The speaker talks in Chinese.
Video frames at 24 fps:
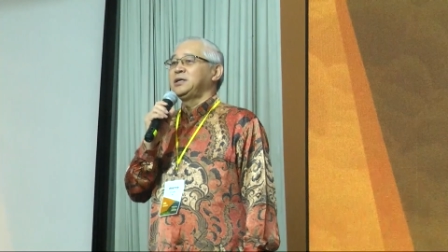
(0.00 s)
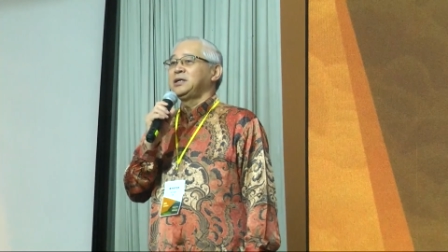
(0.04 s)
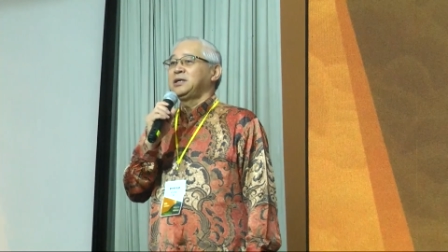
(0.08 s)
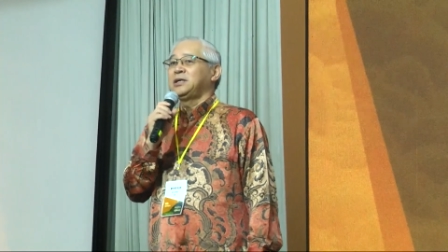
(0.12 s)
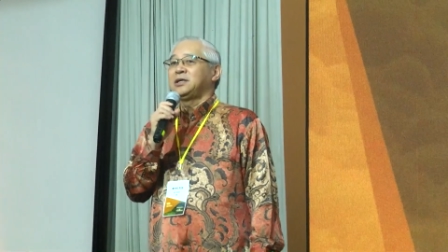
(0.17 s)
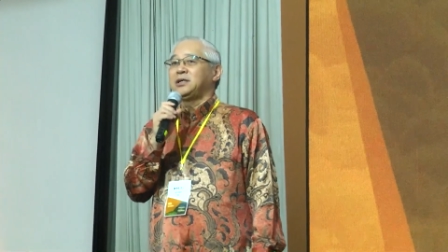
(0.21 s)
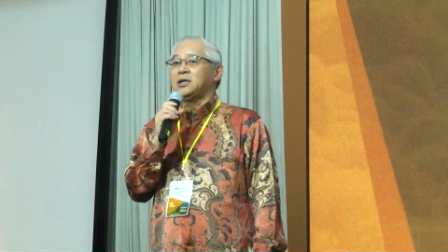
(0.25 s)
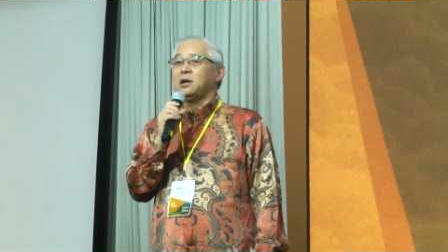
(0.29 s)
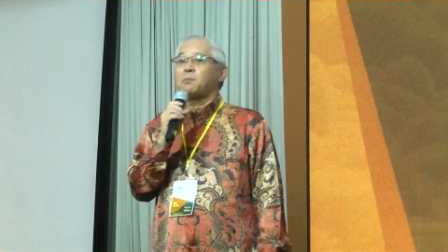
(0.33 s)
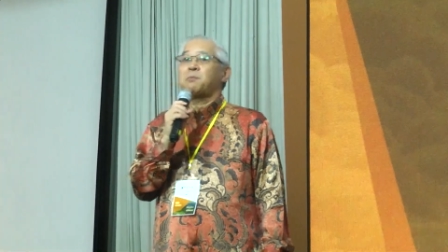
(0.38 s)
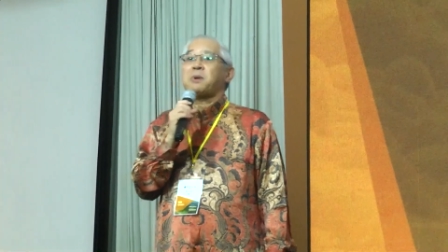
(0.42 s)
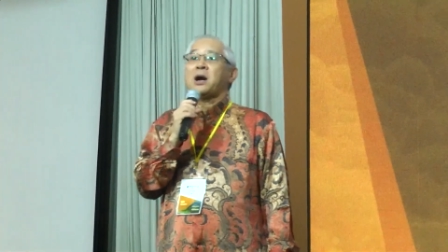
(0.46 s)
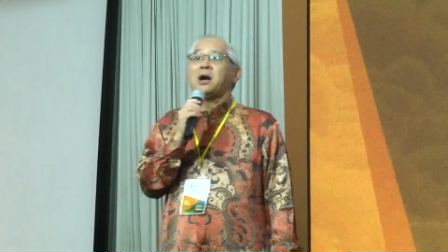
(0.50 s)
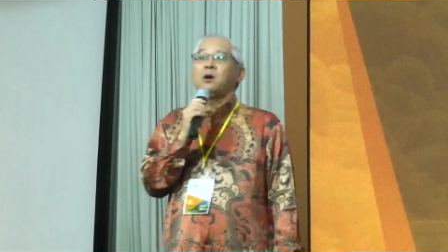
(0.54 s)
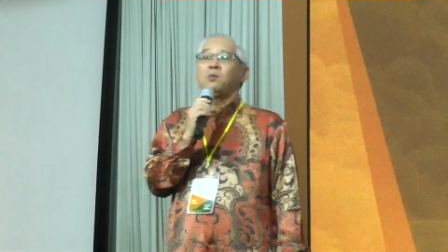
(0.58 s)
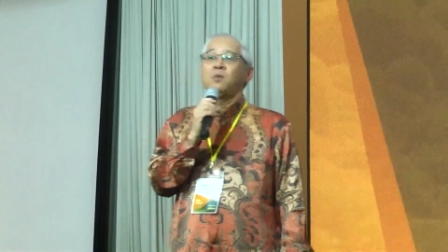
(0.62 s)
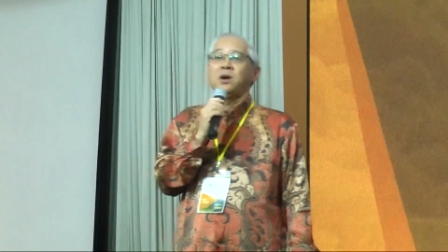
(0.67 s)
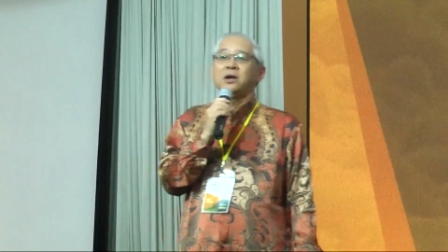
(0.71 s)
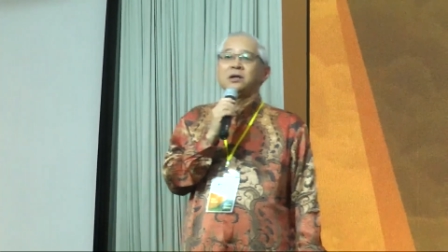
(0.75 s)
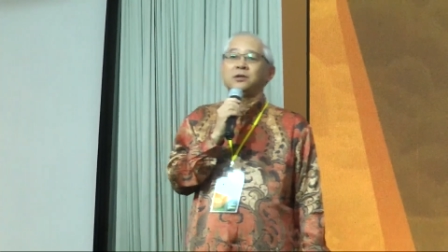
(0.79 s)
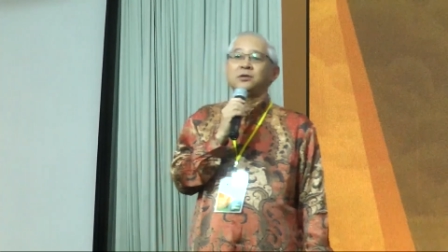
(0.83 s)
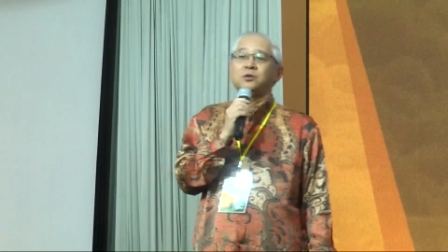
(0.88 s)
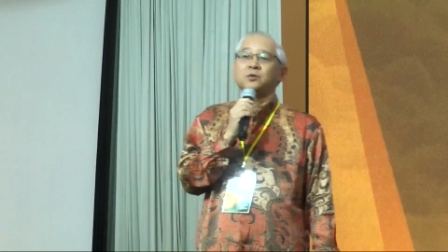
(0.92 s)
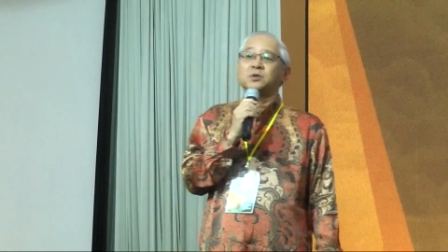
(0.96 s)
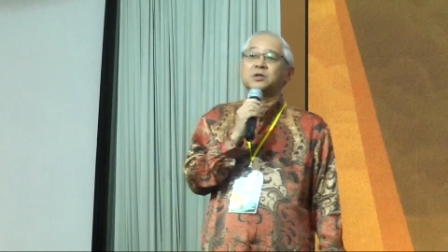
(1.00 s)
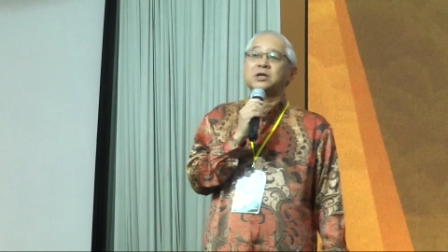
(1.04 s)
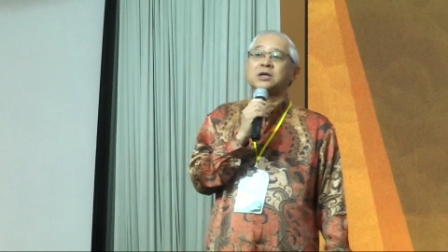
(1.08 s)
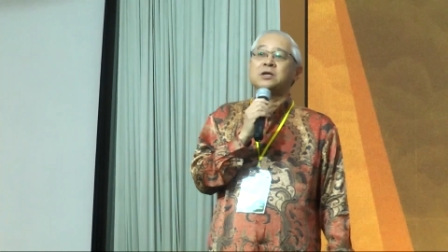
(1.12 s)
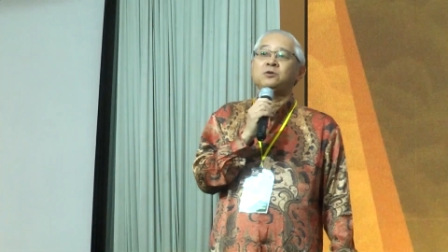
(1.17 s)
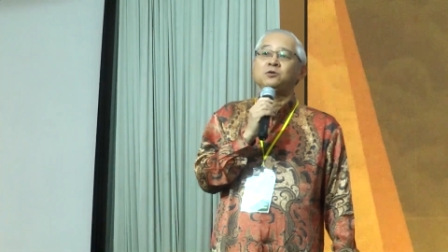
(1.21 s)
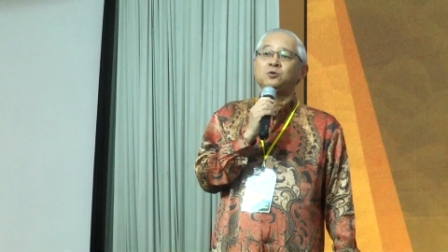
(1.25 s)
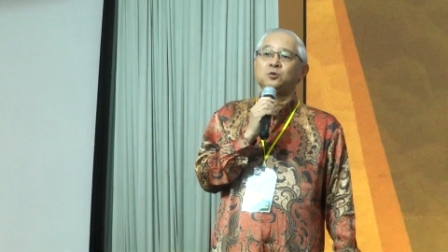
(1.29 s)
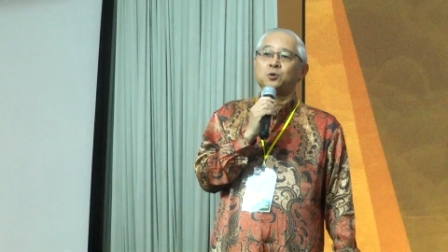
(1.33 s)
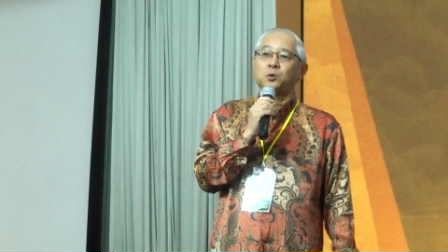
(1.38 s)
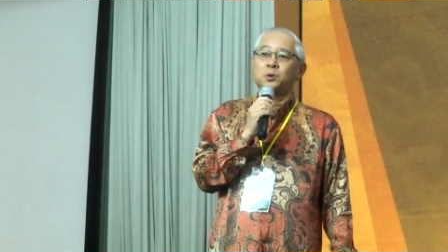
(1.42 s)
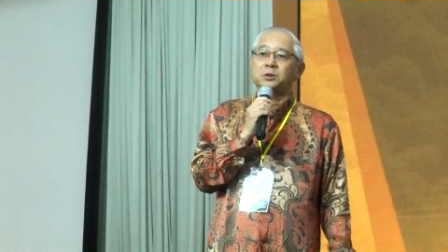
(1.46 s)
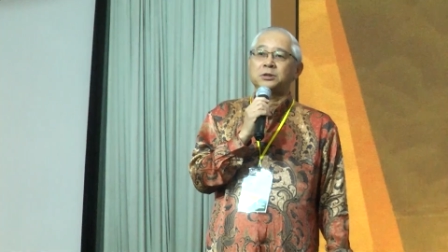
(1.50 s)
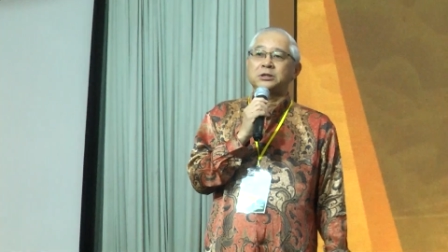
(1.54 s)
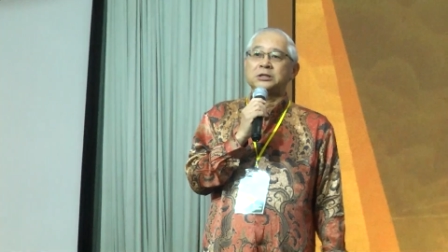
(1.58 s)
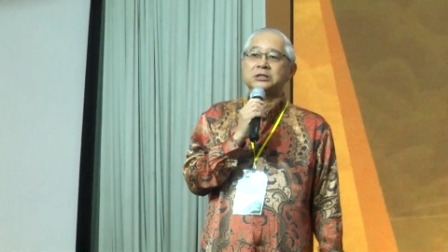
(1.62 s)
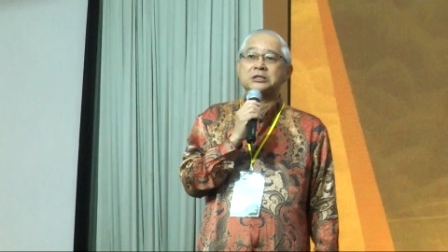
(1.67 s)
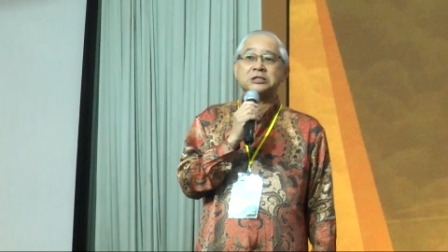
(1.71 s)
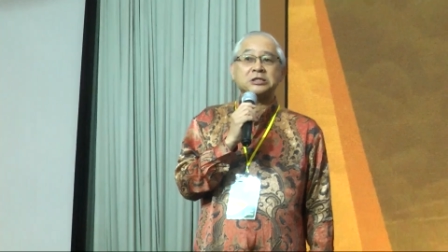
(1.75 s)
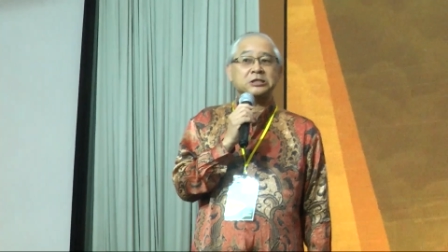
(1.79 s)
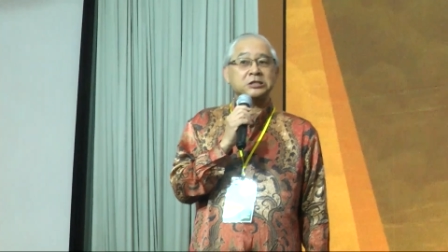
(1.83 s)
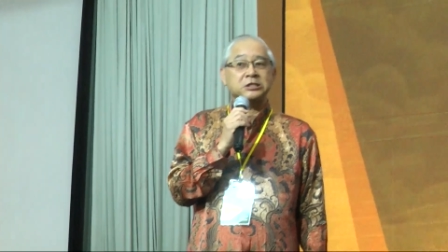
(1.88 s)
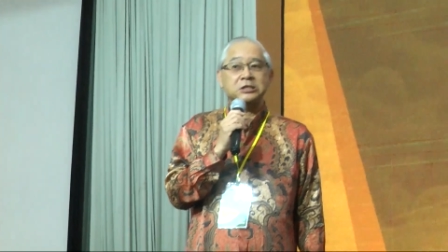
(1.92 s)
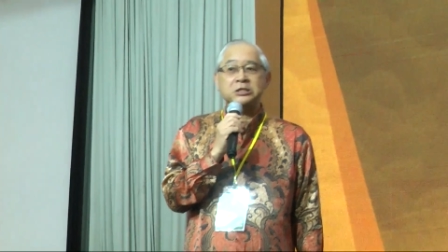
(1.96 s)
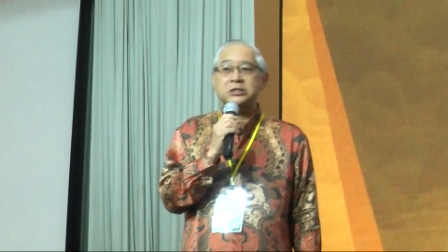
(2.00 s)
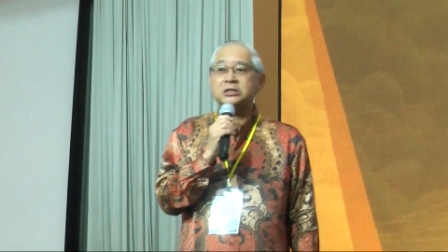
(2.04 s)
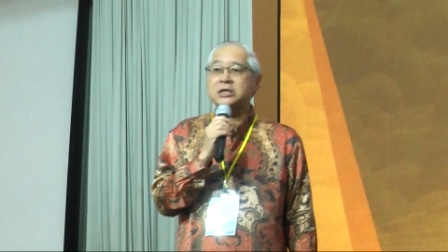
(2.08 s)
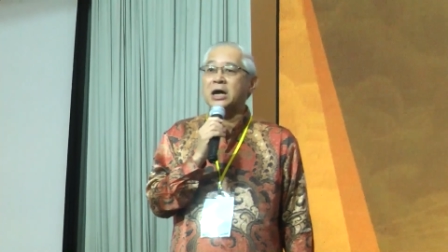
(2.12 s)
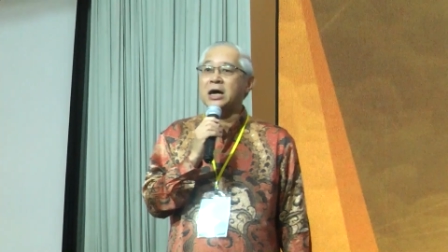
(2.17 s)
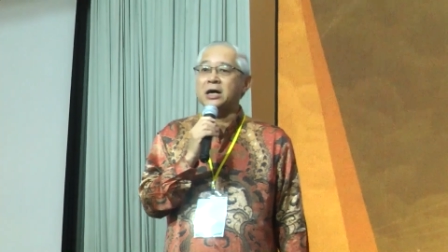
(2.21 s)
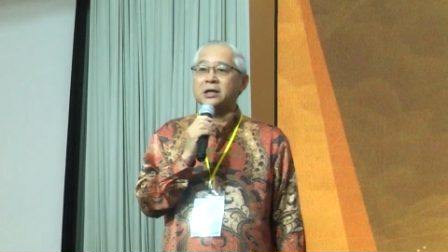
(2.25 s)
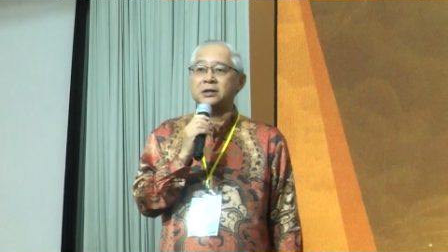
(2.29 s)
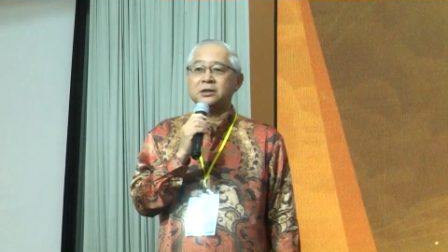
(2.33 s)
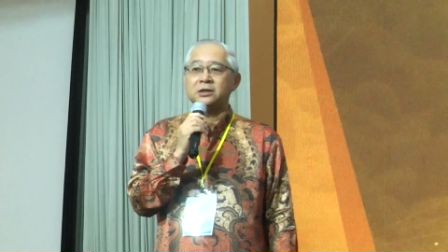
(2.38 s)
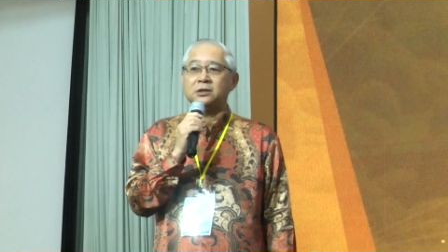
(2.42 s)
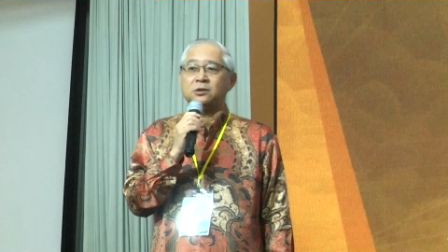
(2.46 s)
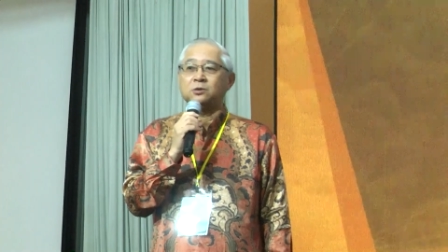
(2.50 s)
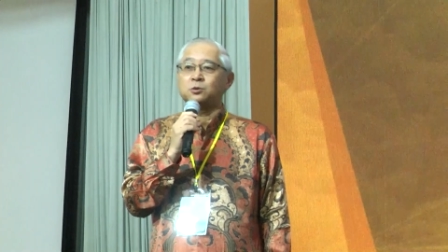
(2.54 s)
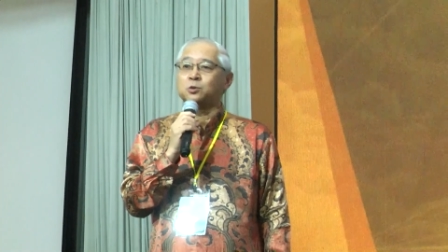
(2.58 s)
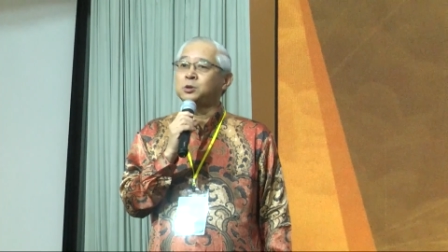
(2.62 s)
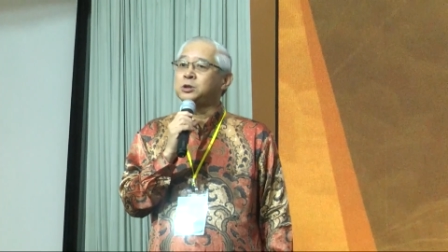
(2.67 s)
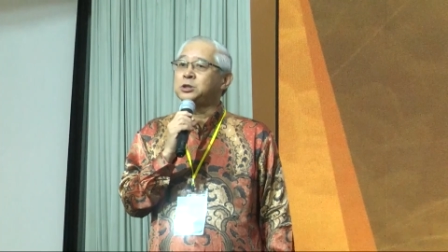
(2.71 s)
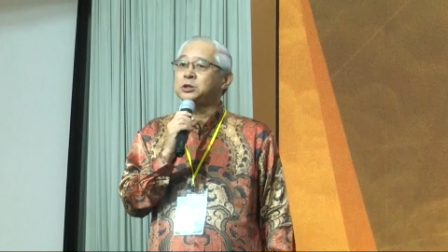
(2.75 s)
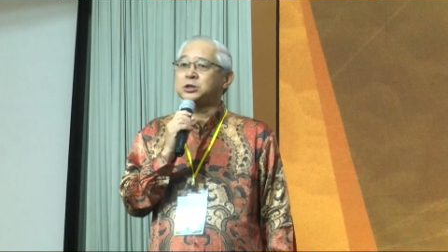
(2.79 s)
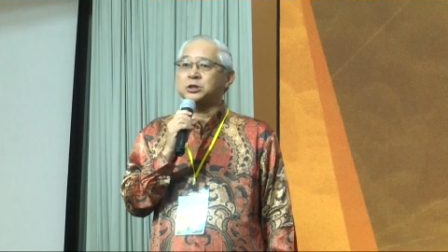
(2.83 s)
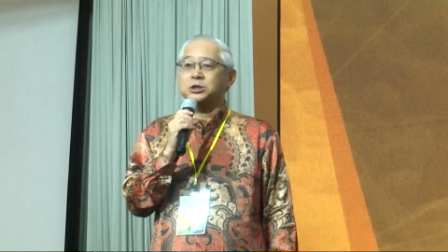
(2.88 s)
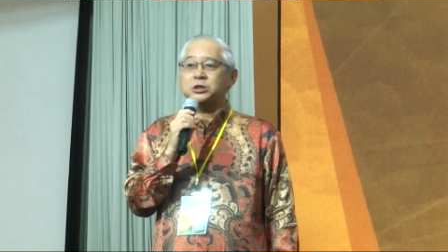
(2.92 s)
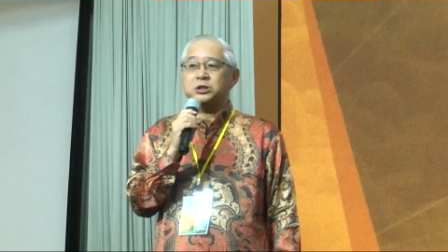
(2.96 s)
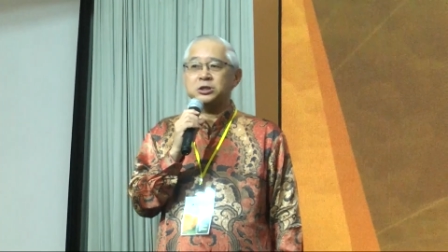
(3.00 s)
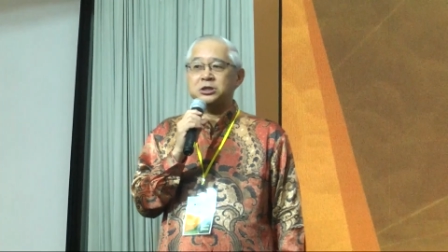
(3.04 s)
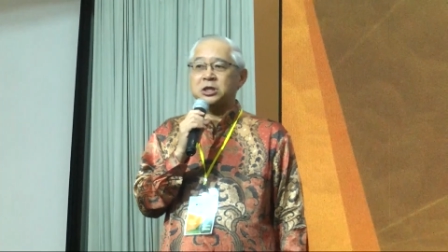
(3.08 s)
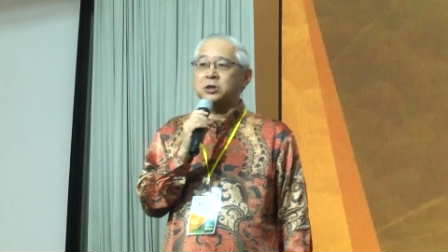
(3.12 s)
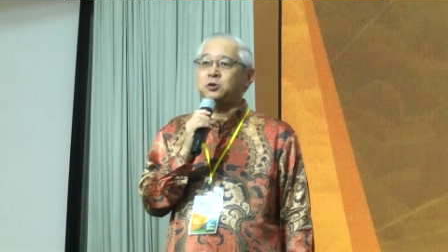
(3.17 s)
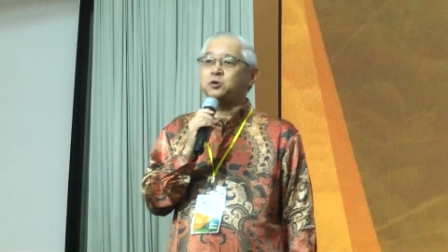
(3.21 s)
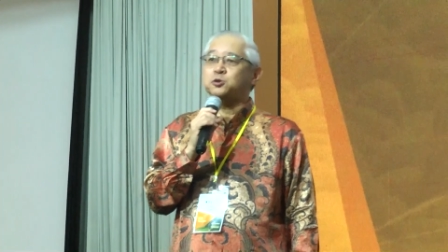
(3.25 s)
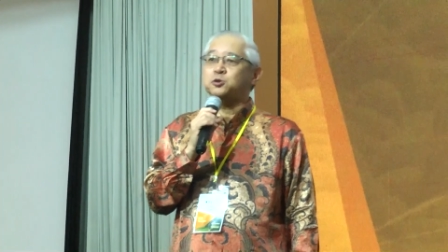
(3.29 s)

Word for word: 也盼望有更多的其他的，无论是神学